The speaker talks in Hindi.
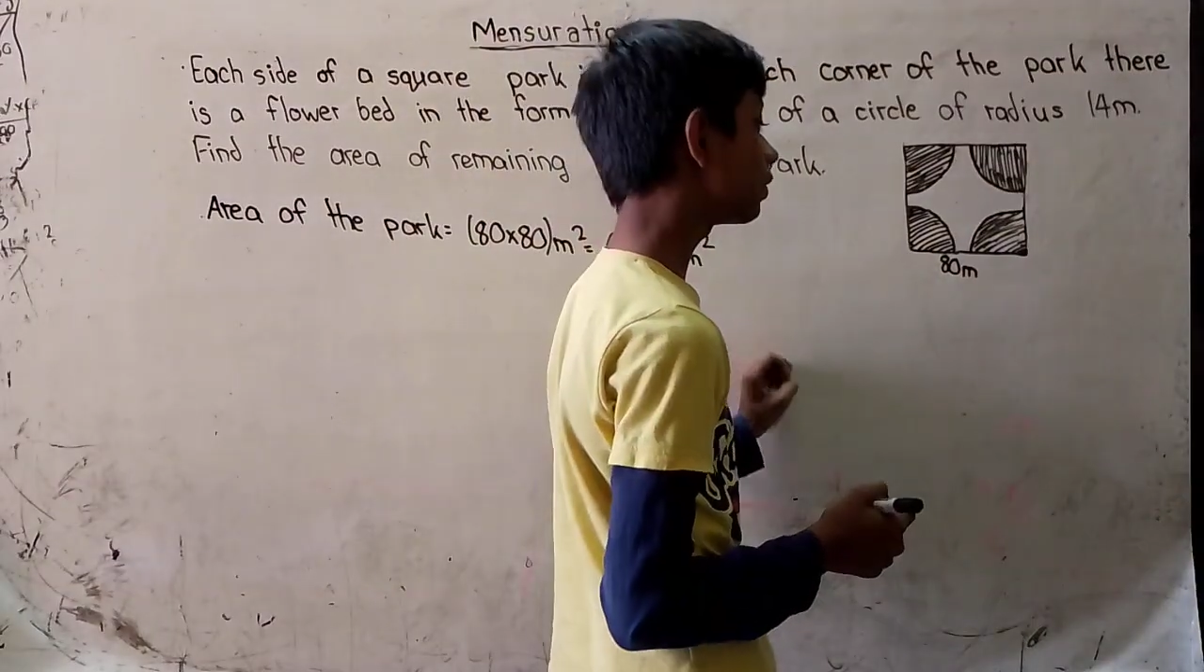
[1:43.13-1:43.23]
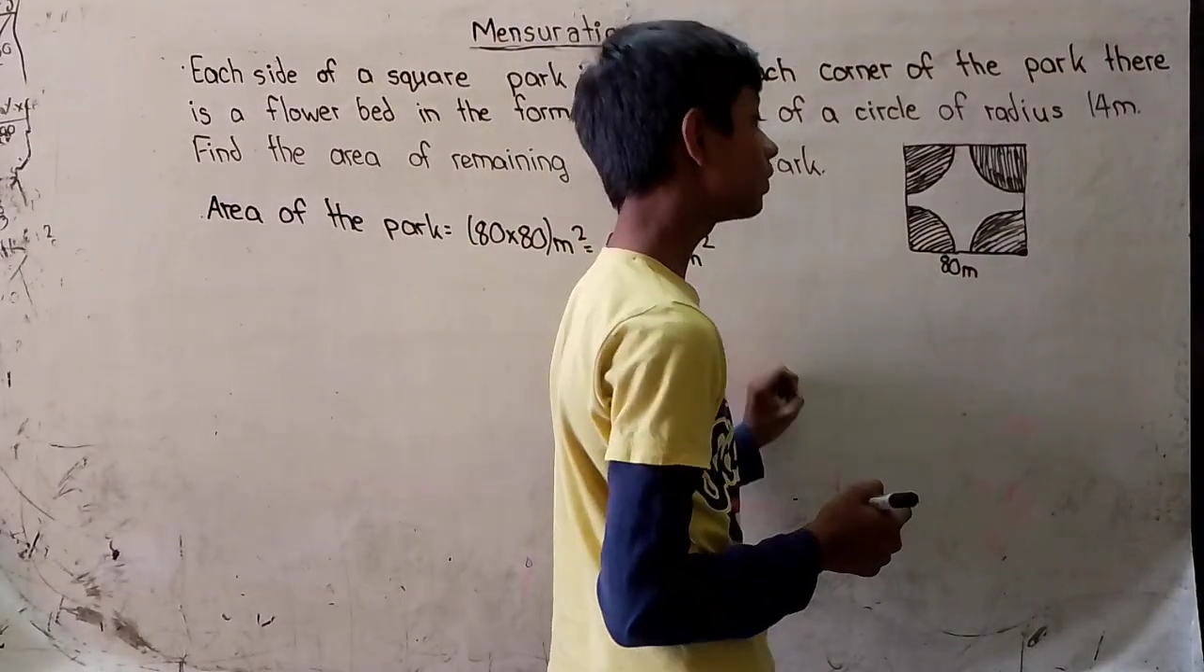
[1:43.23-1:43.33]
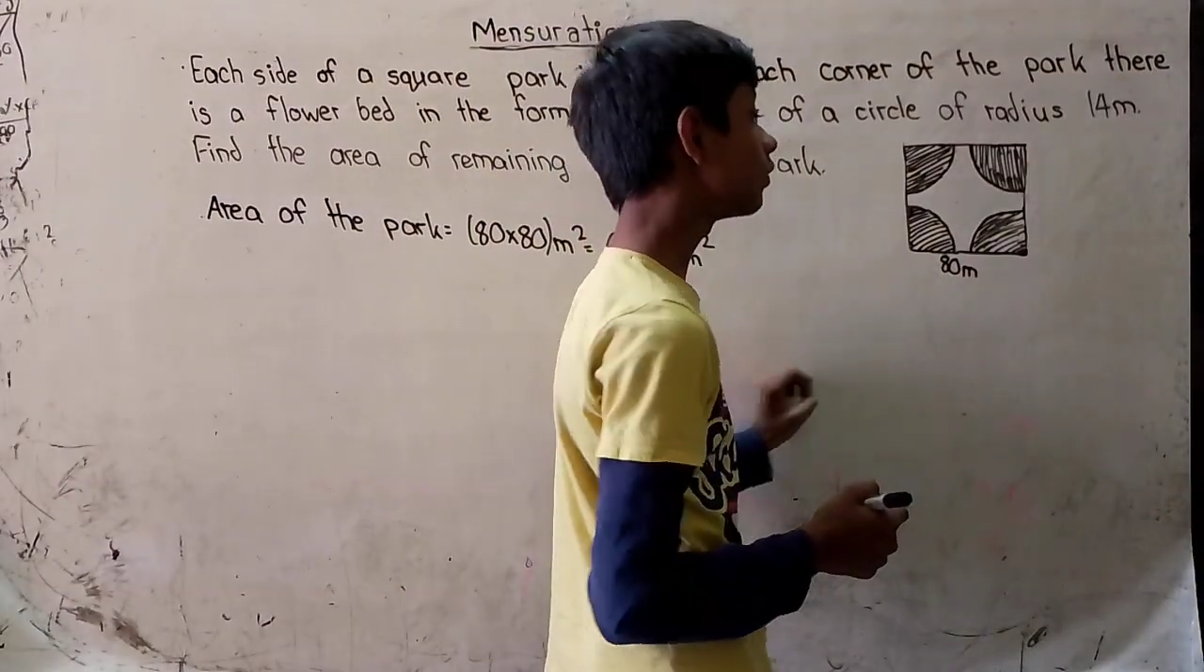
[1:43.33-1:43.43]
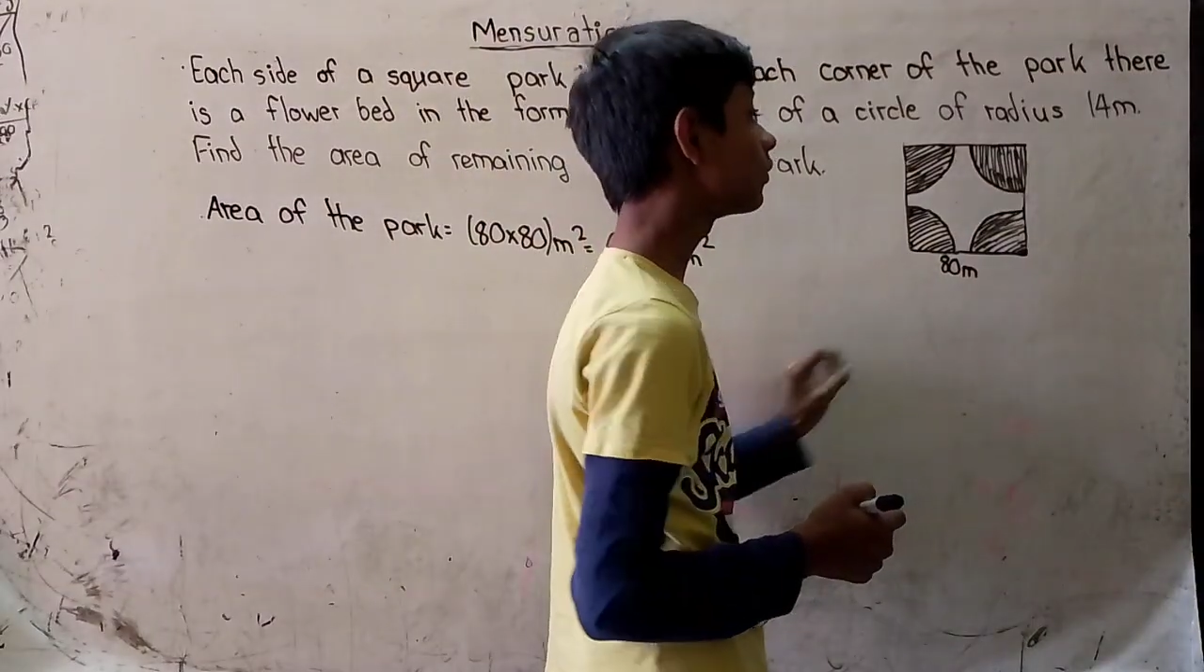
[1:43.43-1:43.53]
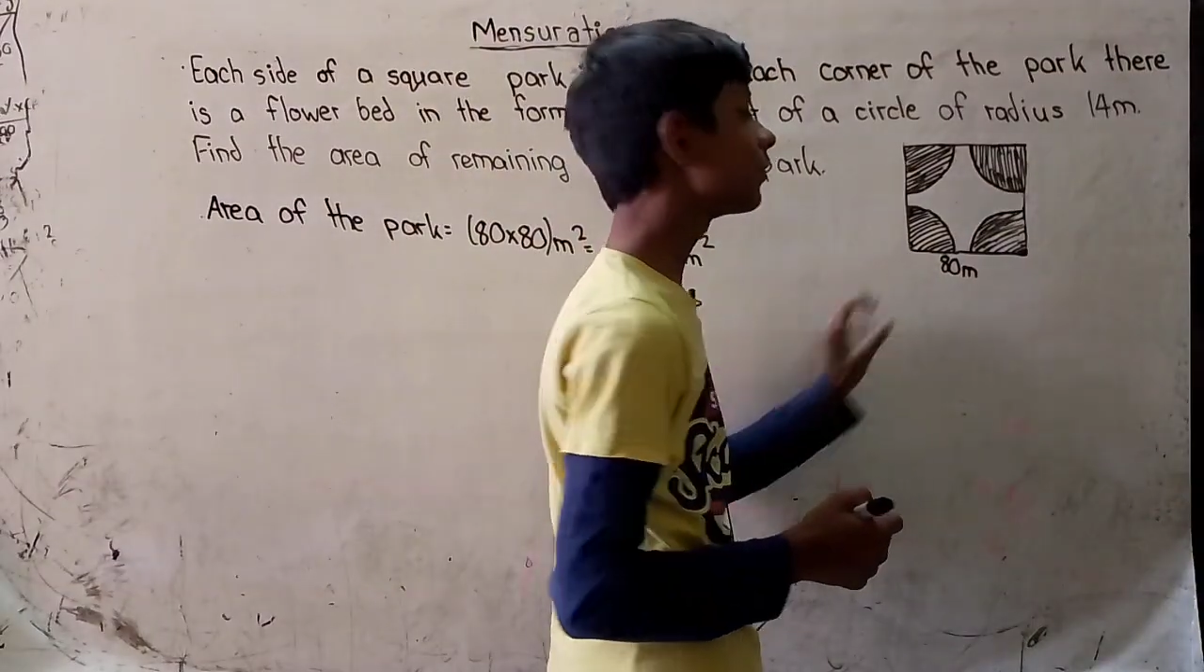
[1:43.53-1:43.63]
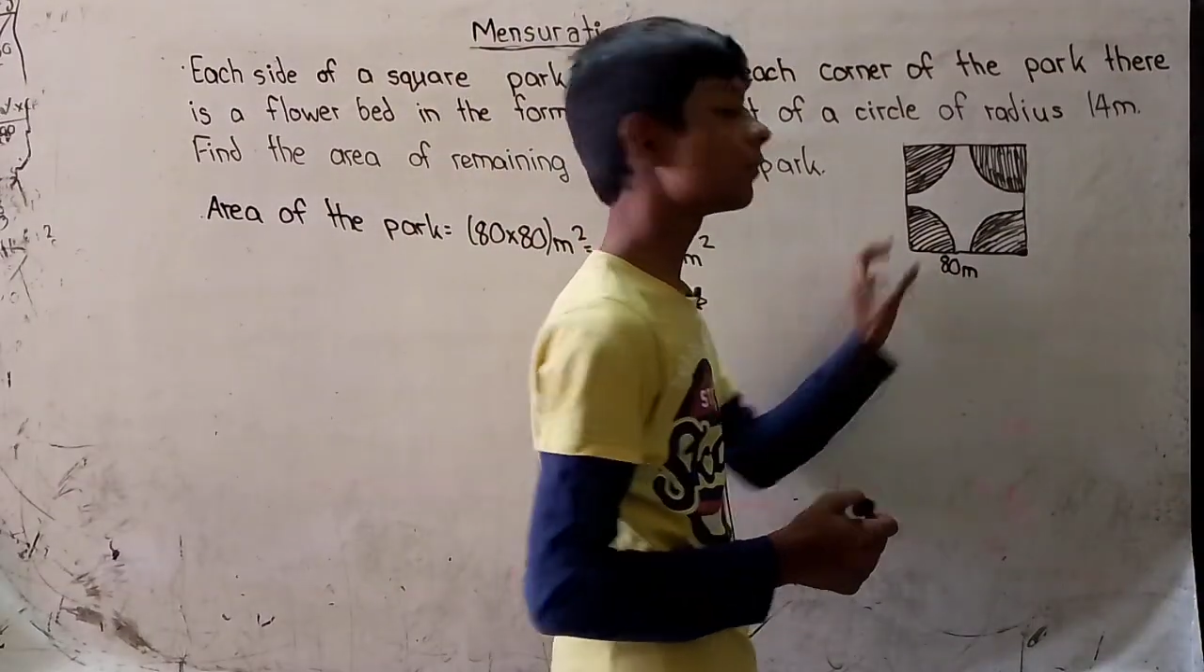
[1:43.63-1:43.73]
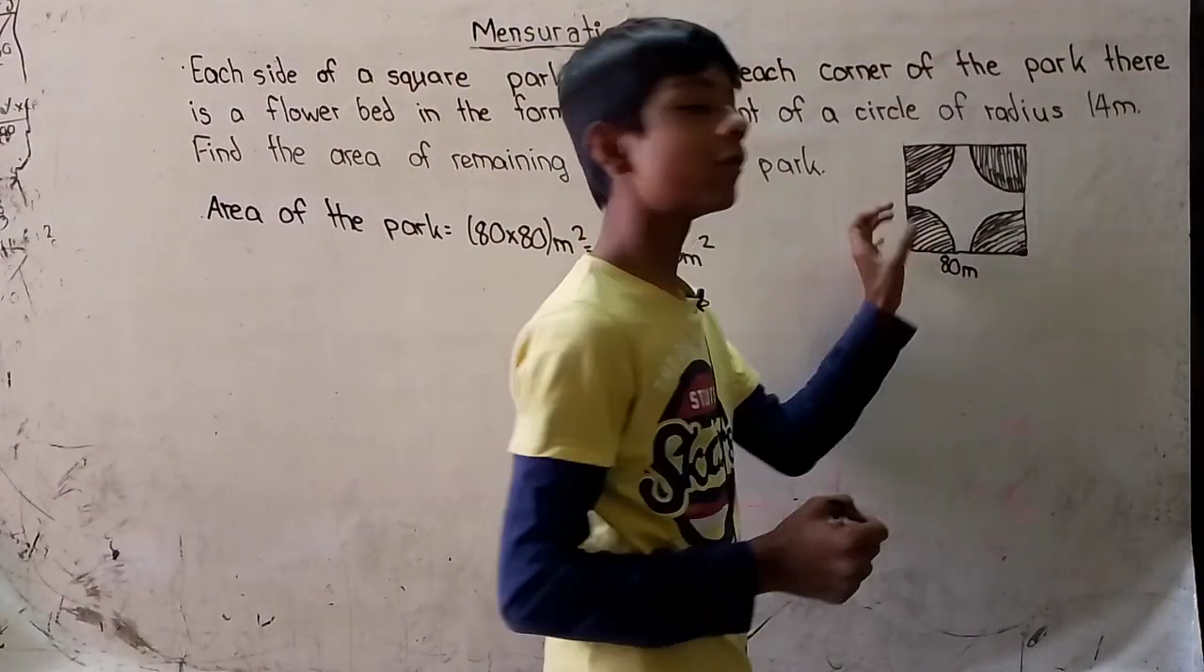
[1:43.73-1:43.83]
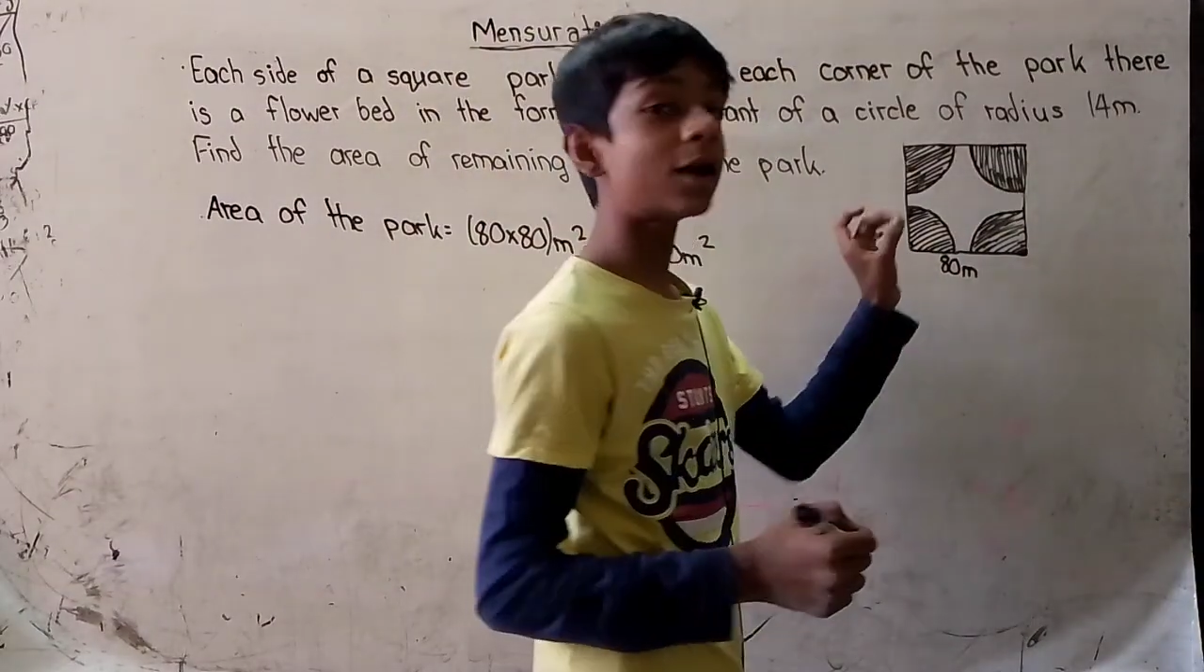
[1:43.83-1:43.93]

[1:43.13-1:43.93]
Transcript: जोड़े तो क्योंकि